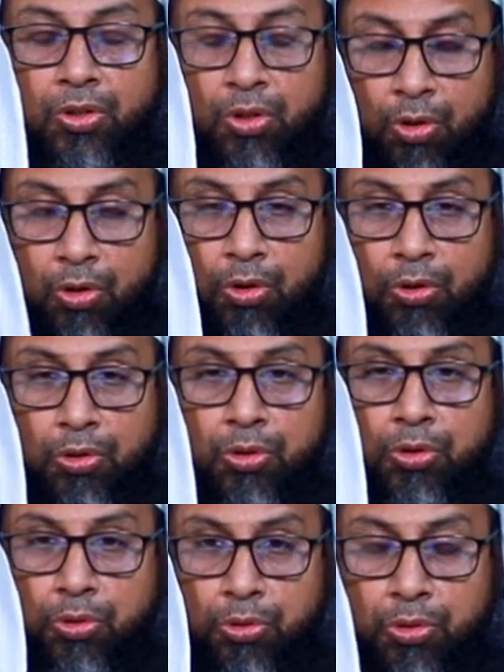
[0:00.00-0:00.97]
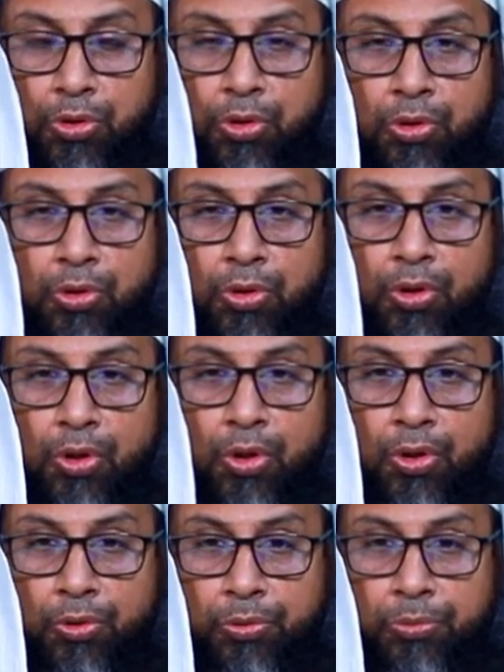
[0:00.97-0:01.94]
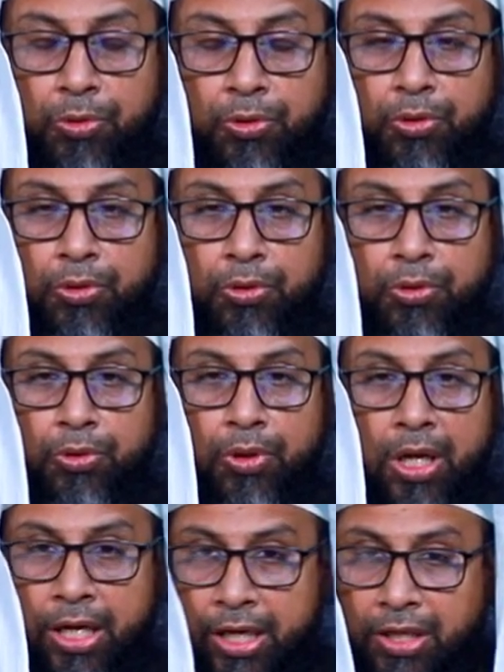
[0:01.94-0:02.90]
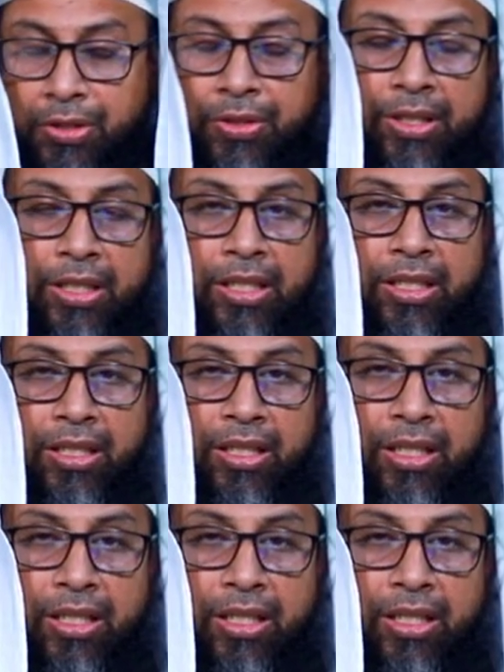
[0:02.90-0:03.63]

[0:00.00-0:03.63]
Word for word: যখন সূর্য মধ্য আকাশ থেকে